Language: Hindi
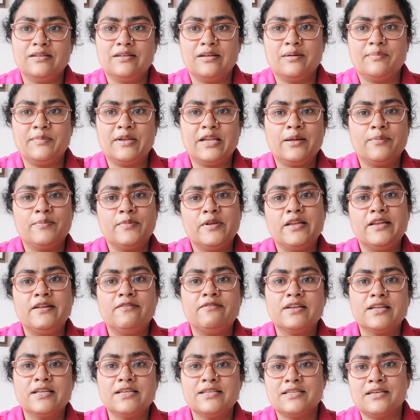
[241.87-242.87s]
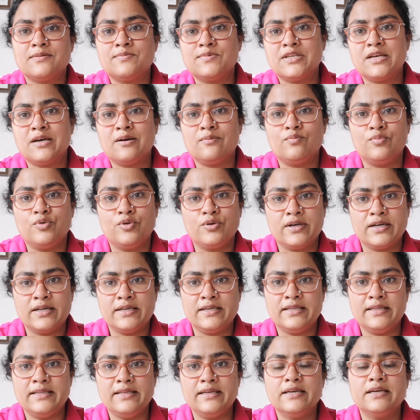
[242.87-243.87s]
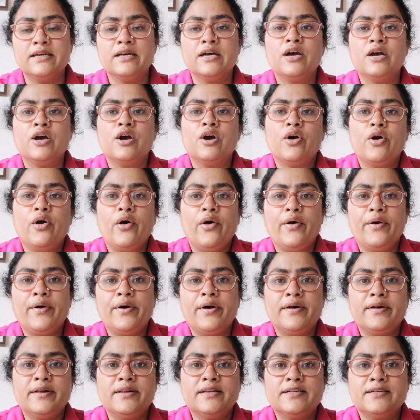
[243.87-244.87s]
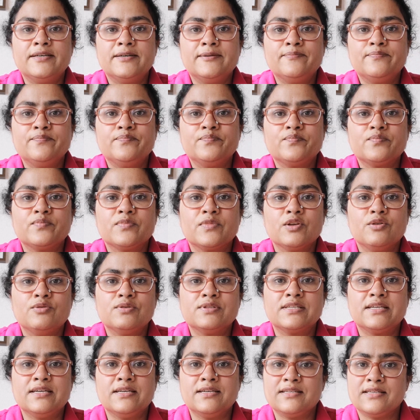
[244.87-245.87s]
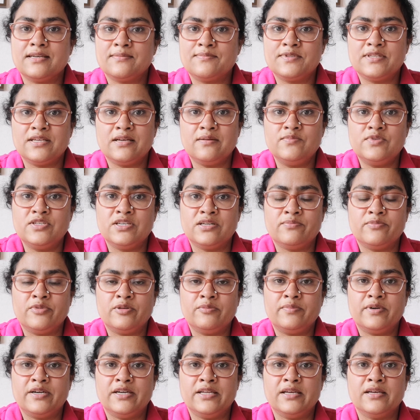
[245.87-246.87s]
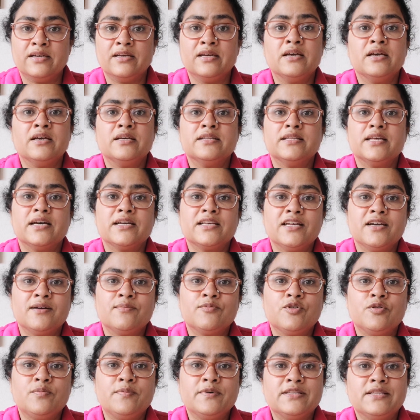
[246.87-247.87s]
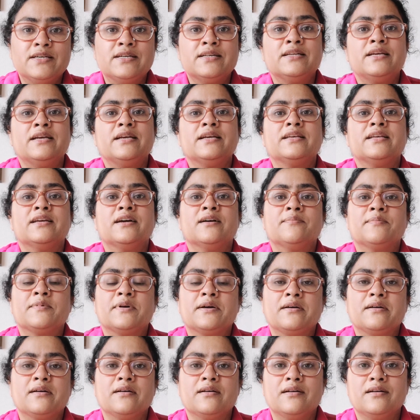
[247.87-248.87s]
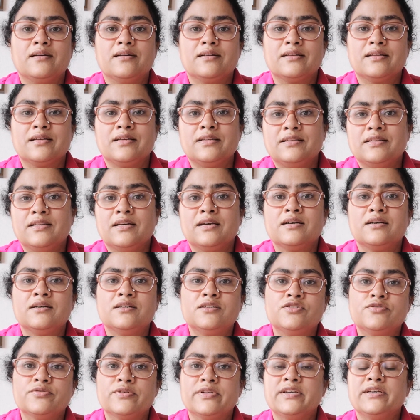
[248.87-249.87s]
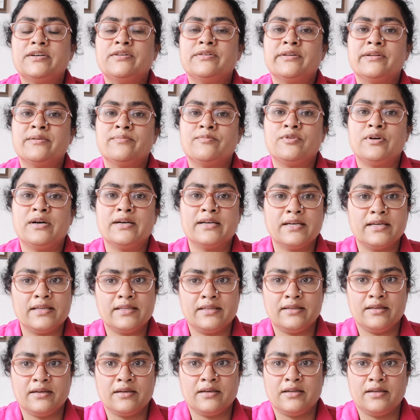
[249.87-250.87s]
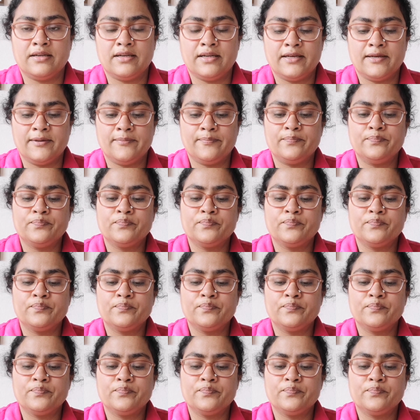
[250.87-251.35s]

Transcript: मतलब अपने लेवल के हिसाब से आप बुक खरीदिए और um, उसके हिसाब से आप जर्मन पढ़िए ताकि आपको पता रहे कि आप हाँ, कितना कर चुके हैं और आपको आगे कितना करना है